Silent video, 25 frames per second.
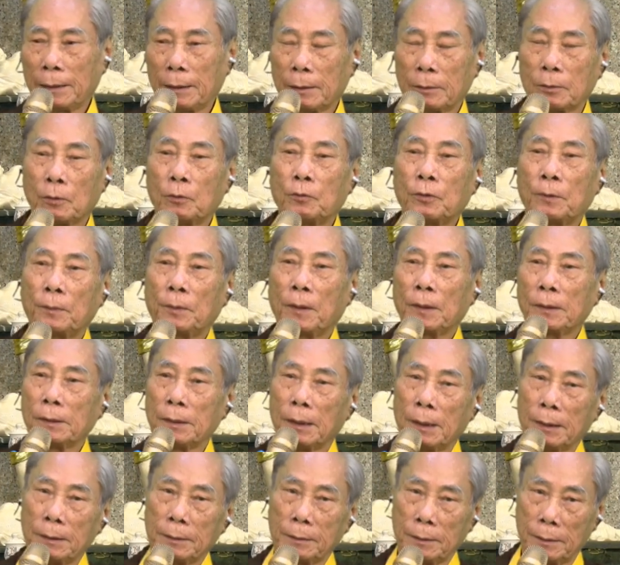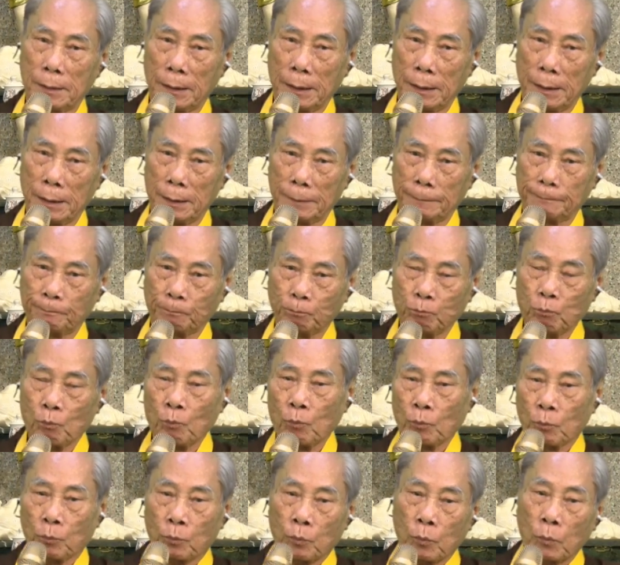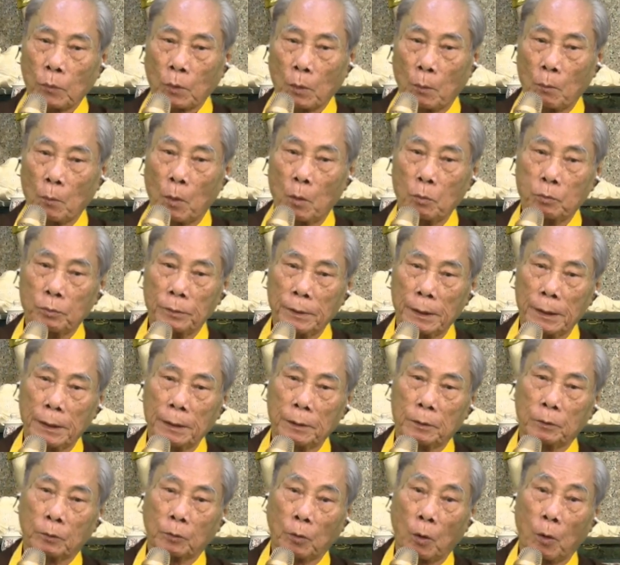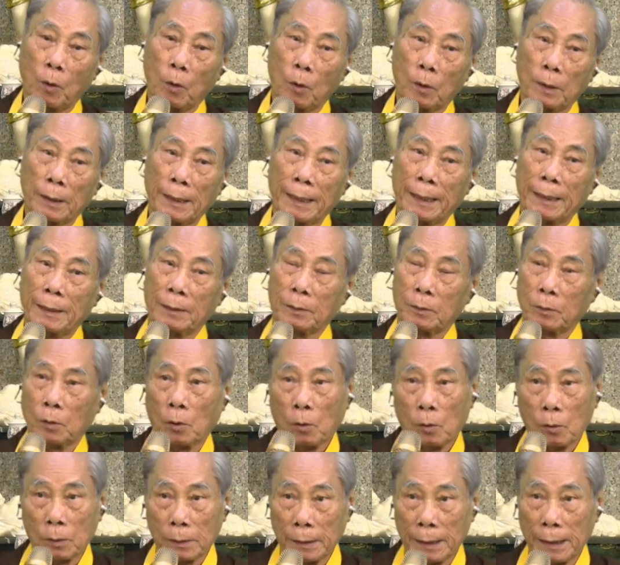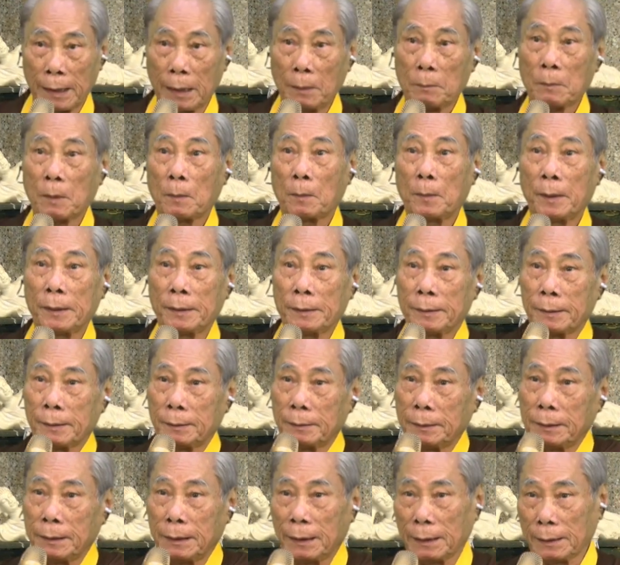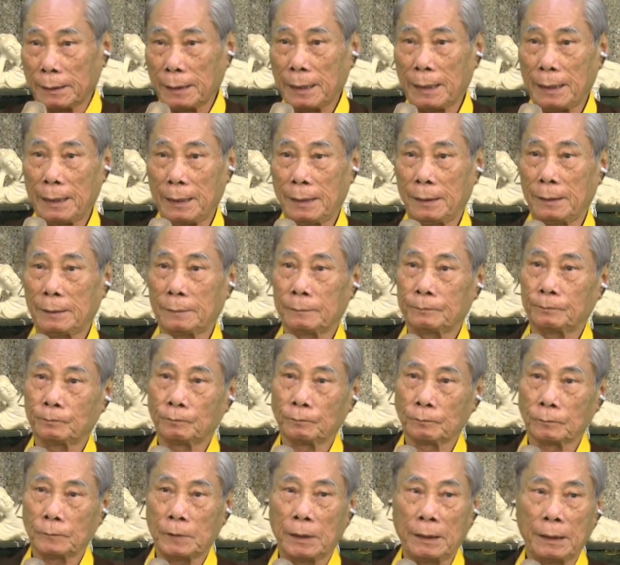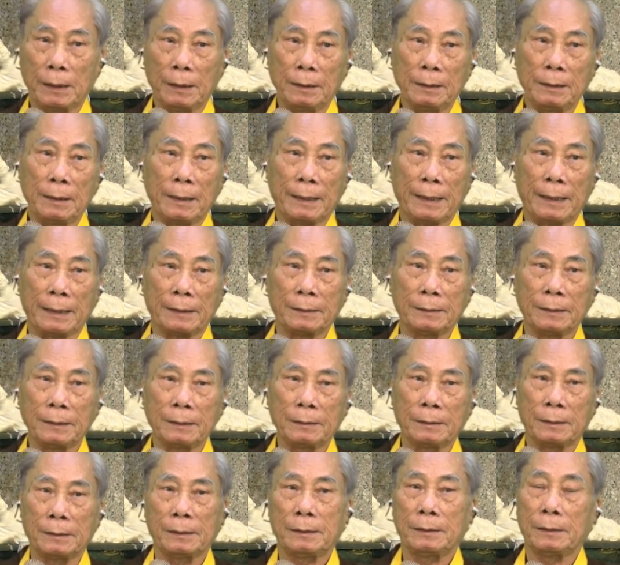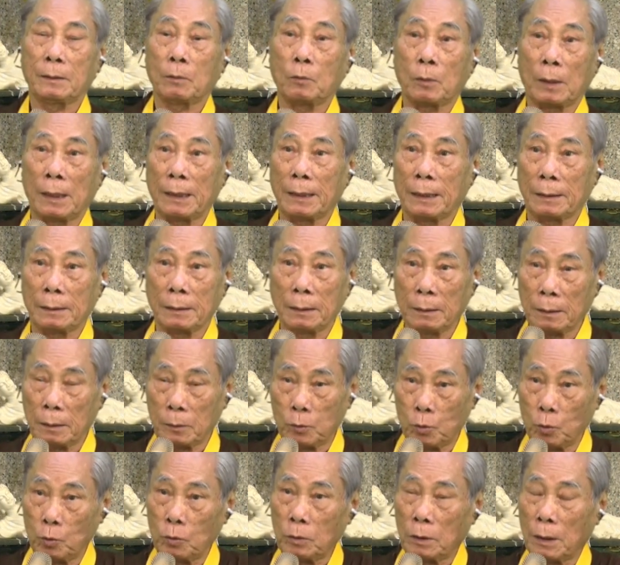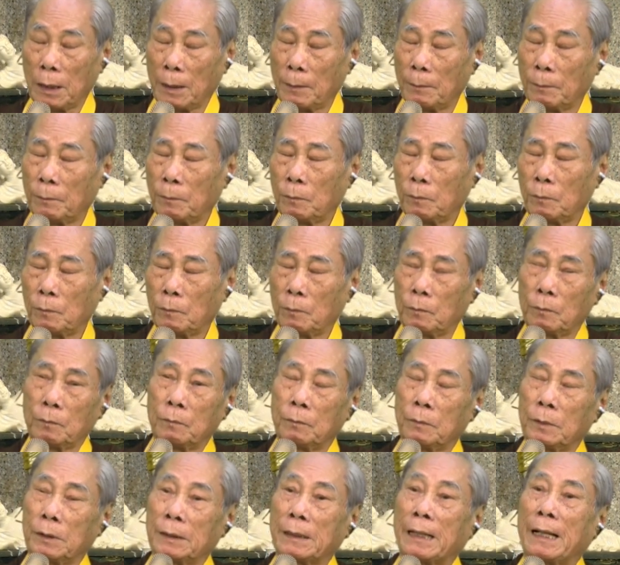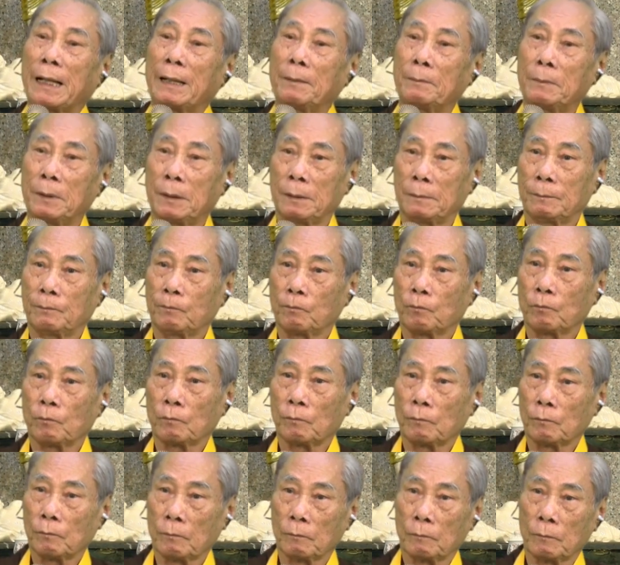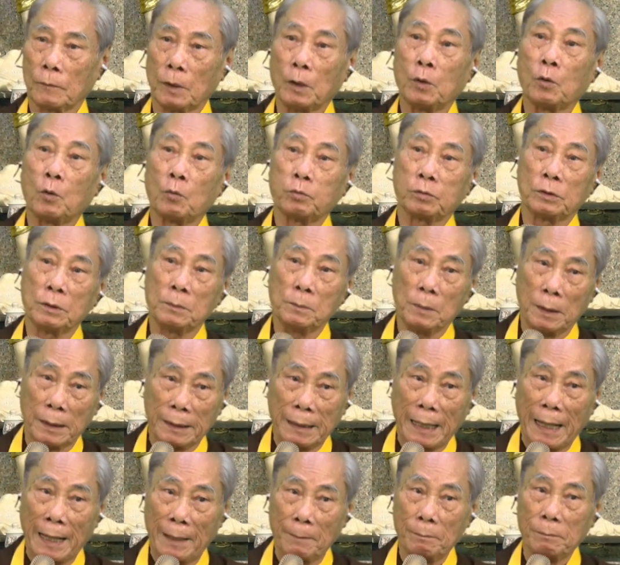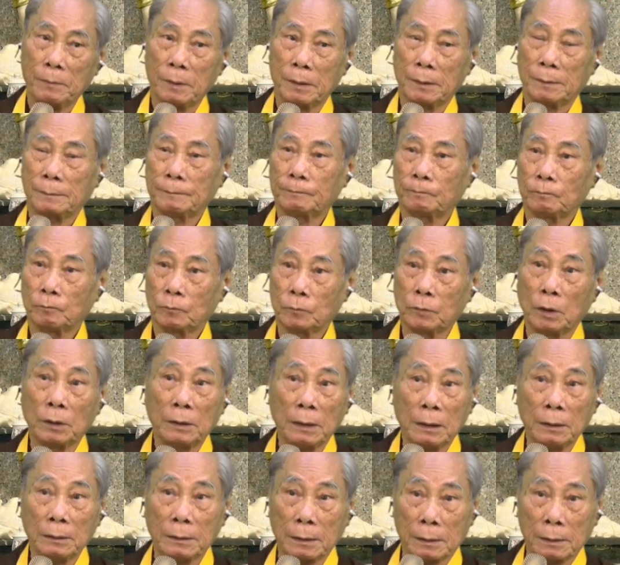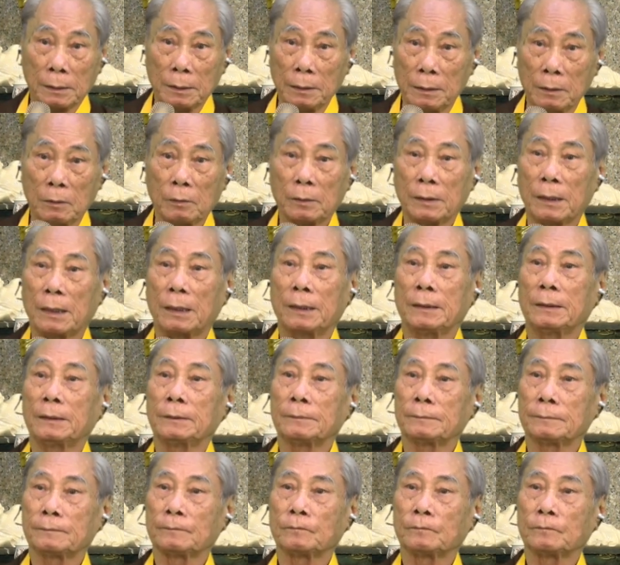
này còn phải phân định cái này nè. Một vị toàn năng toàn giác mà mình chửi người ta, thế giới này nặng nhất là nhân quả, nặng nhất là xuống hầm 18 đó, địa ngục thứ 18 đó. Thế giới vật lý nó vậy.